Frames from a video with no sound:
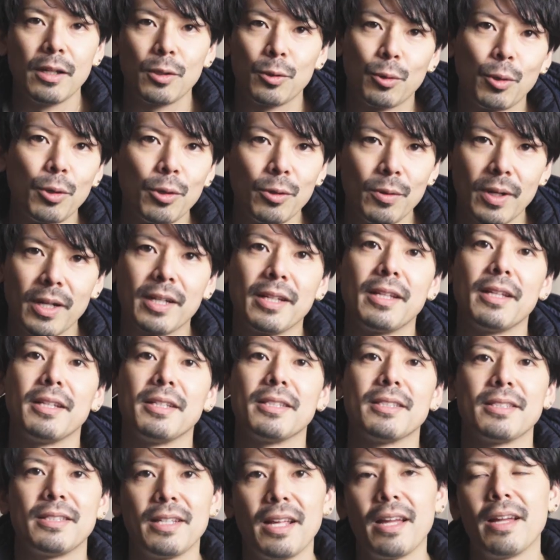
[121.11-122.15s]
というわけでで
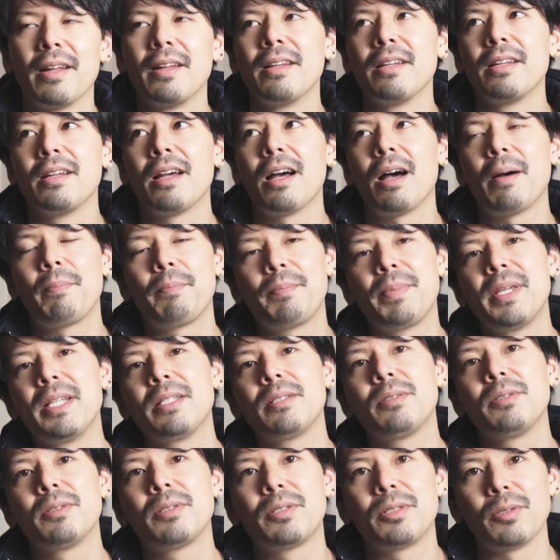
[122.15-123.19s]
すね、
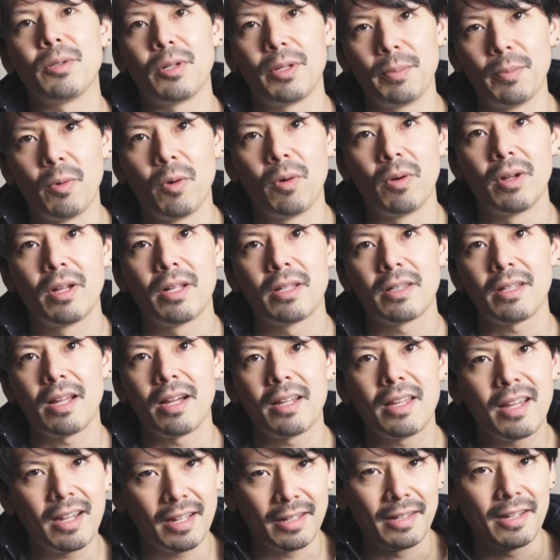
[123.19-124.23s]
ハッピースーツよりも
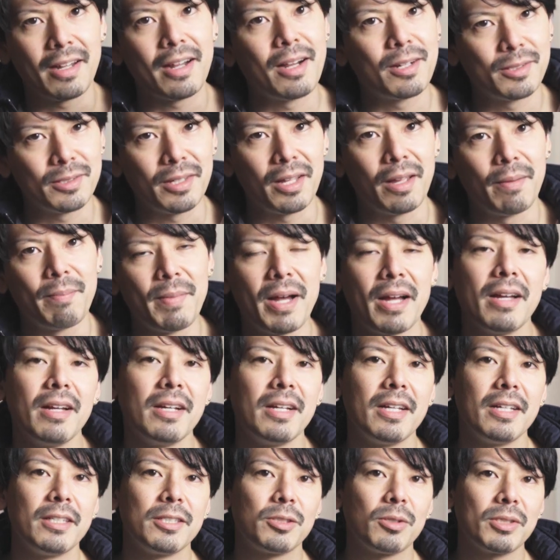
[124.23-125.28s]
丈が長くて、まあ
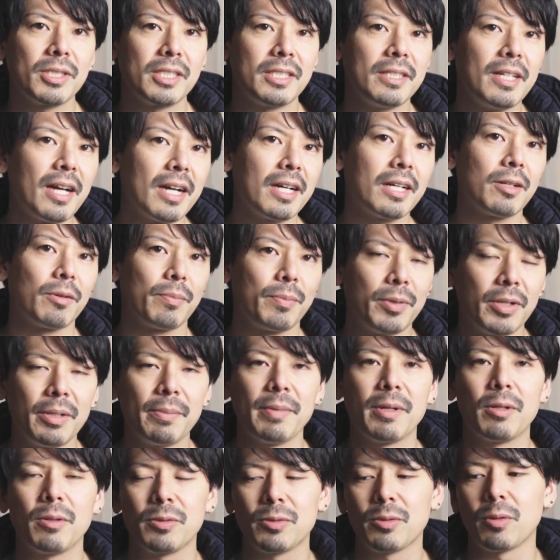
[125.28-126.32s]
正直中の
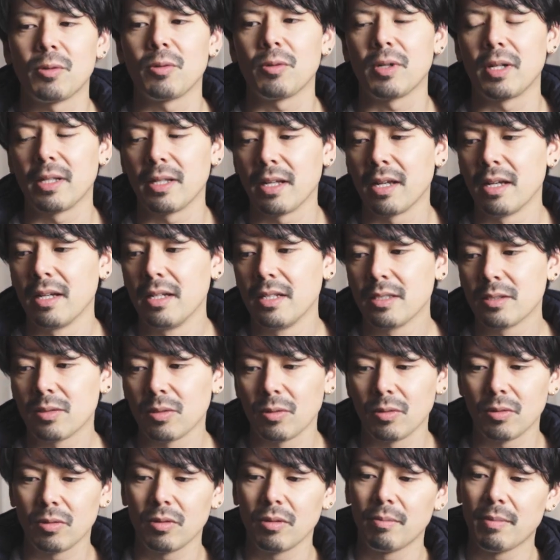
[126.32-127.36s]
プリマロフトとかね、そ
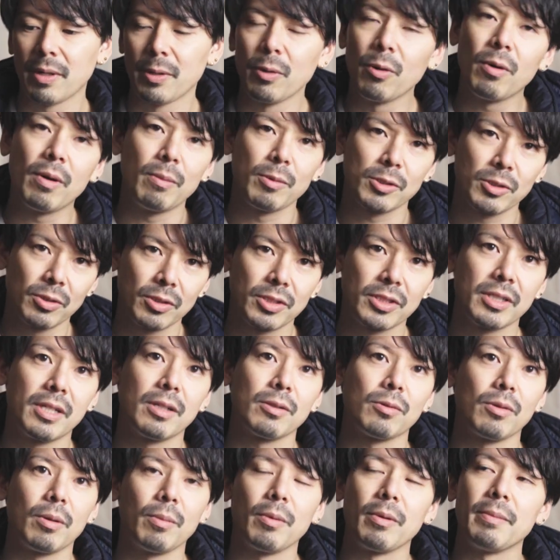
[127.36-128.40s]
の、まあ、量はもちろん
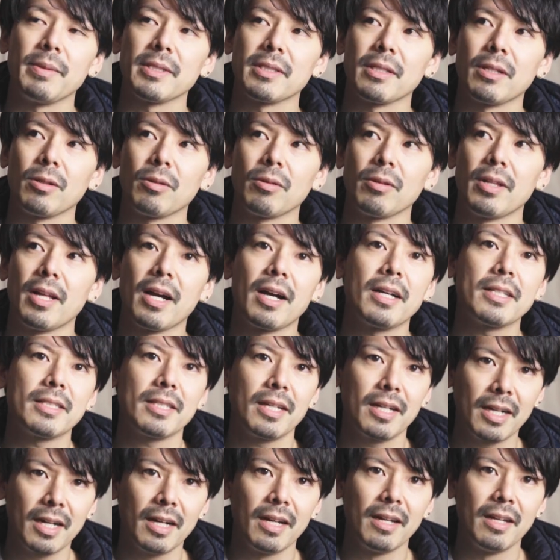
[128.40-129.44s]
違うと思いますけど、長
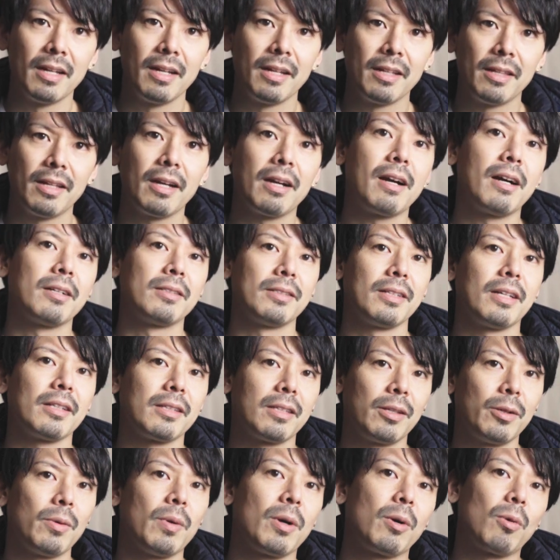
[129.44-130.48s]
さが長くなっ
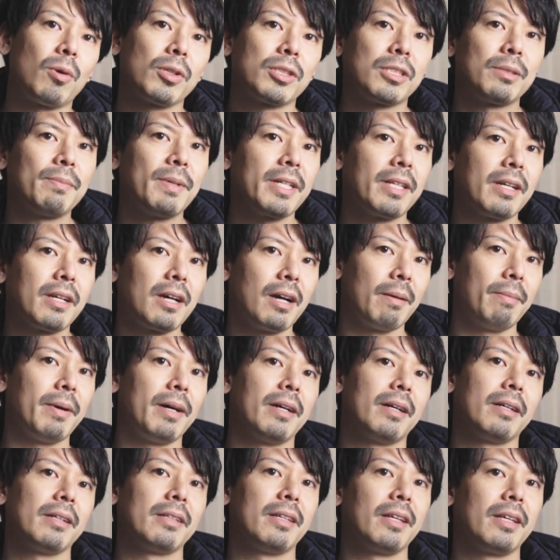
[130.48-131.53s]
て要は腰まで
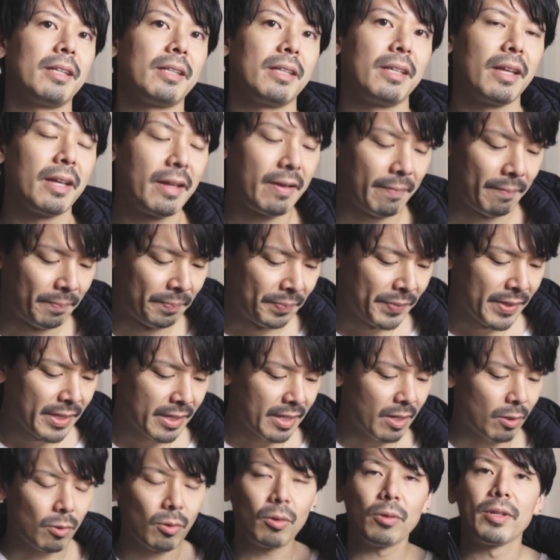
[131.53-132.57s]
カバーできて
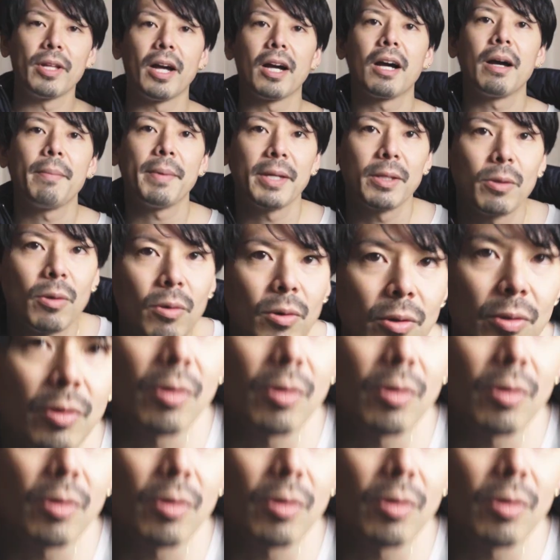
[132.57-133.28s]
結構長めのこ